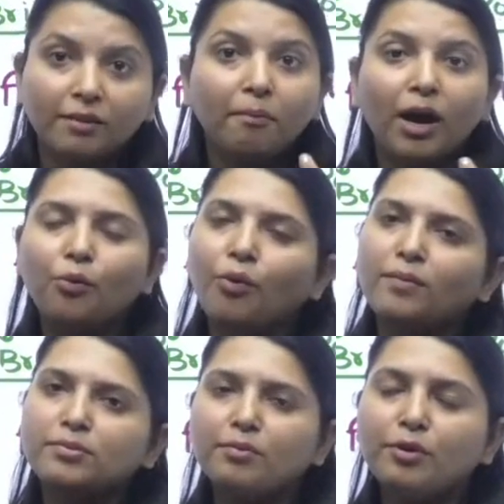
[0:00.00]
तंबाकू
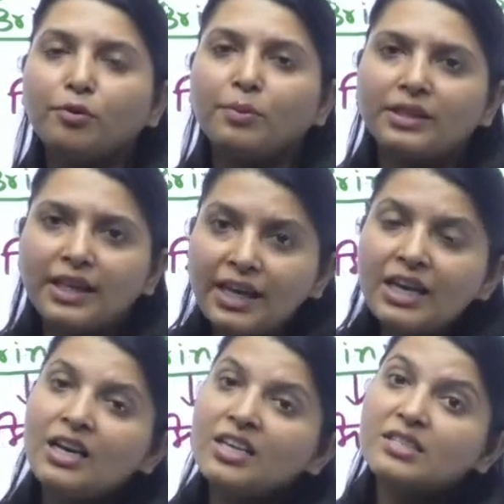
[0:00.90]
आप सभी को पता है
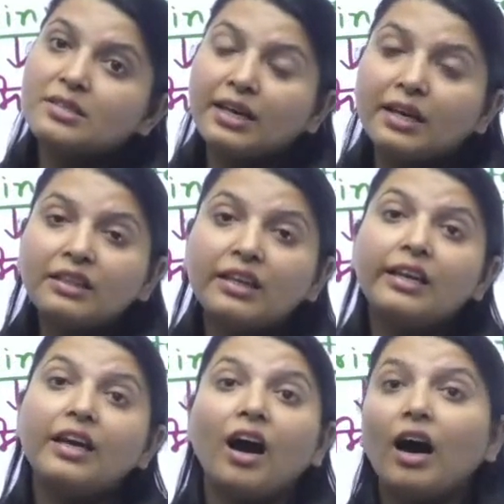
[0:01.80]
सेहत
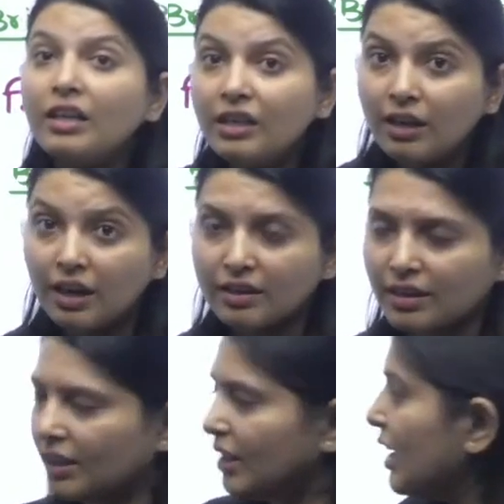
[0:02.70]
के लिए
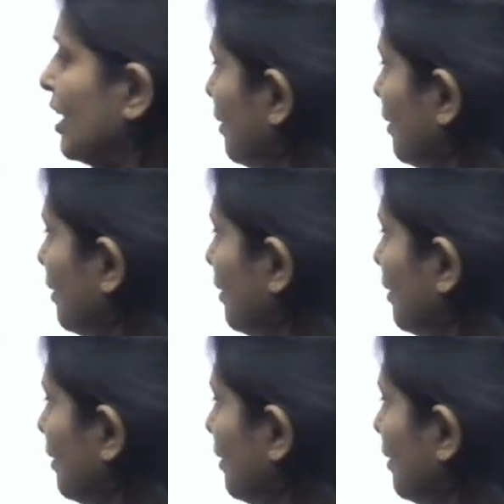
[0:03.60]
हानिकारक है